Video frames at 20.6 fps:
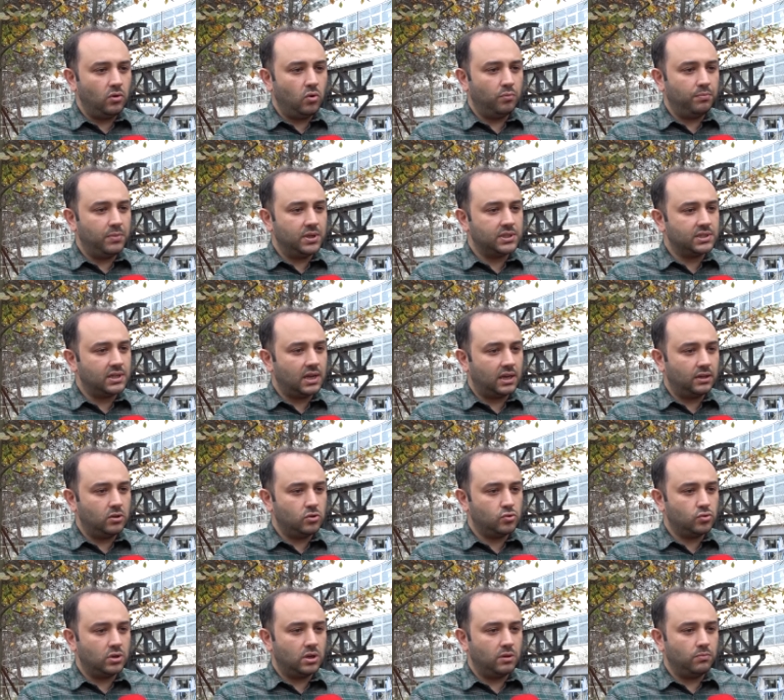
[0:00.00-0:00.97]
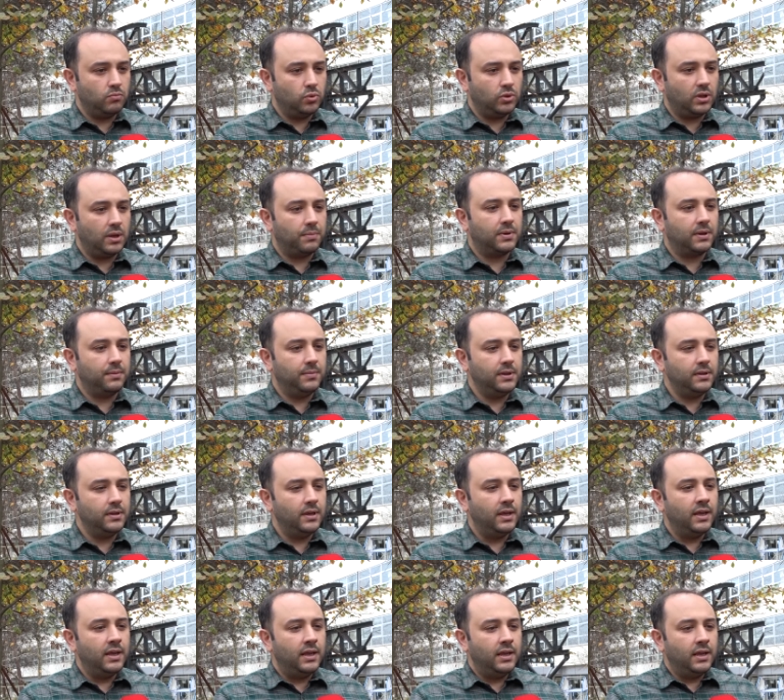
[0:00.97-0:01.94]
15 saniye süren bu depremin
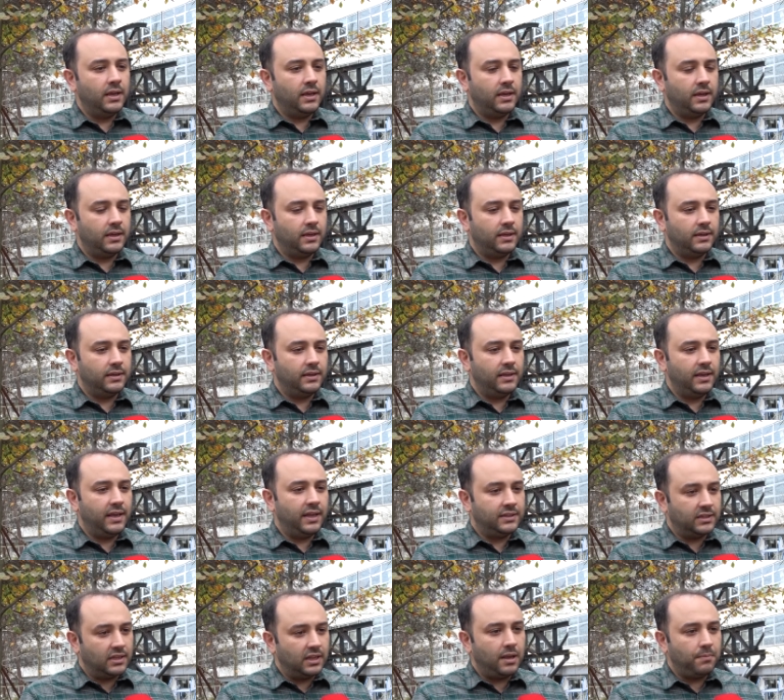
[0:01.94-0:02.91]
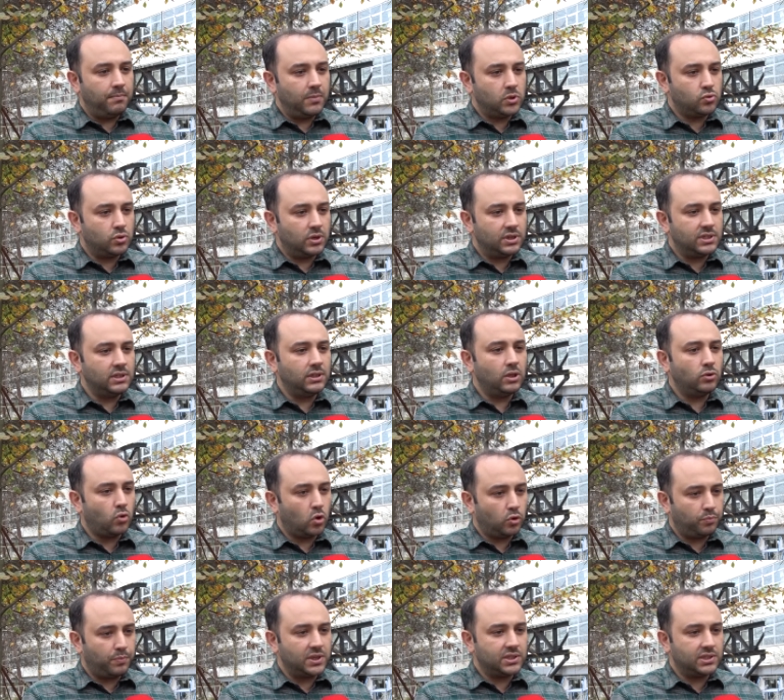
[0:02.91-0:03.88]
e, etkilenme süresi de
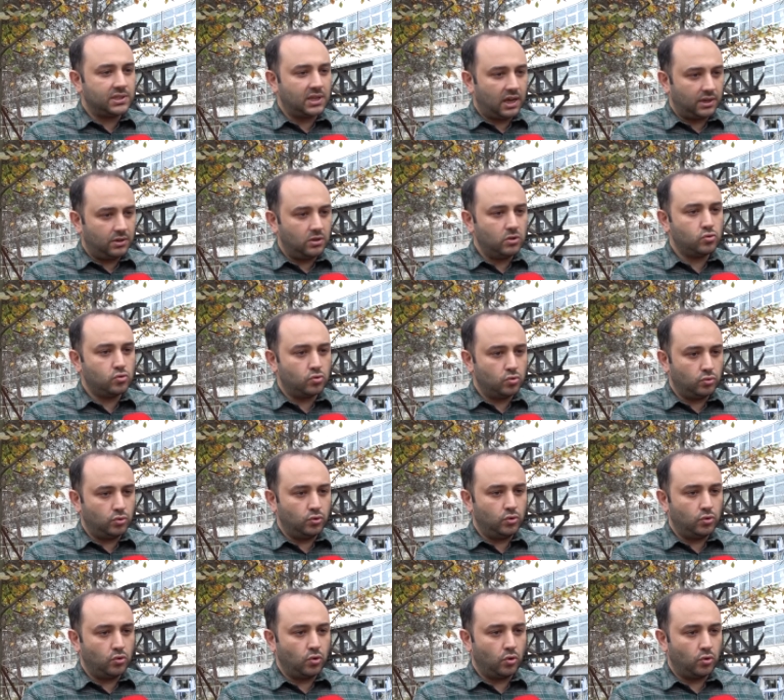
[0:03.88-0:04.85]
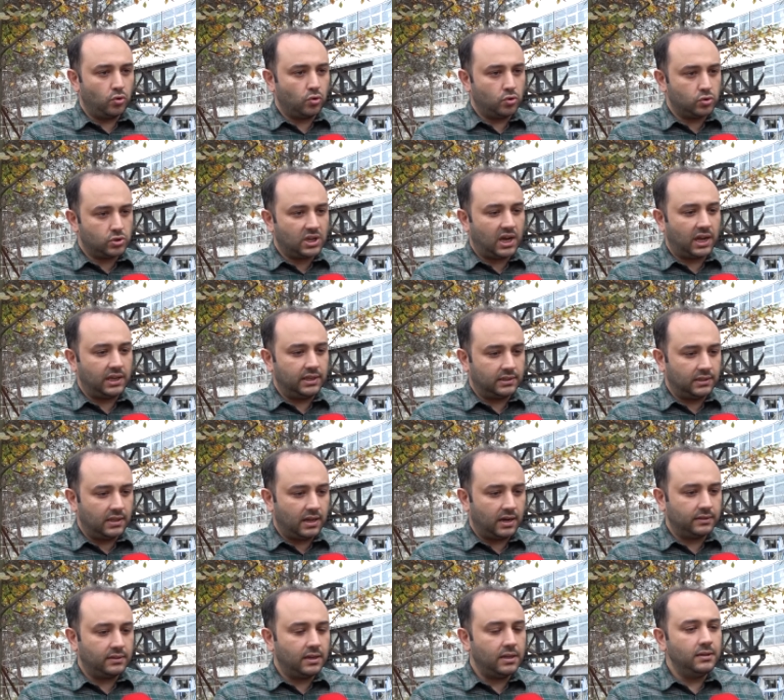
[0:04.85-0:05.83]
4-5 saniye sürdüğünü görüyoruz
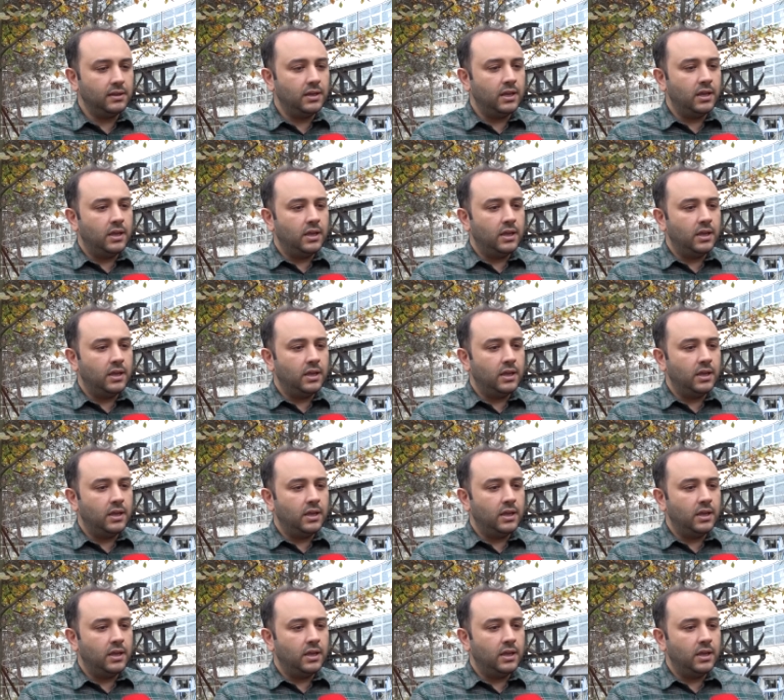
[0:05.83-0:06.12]
kayıtlardan.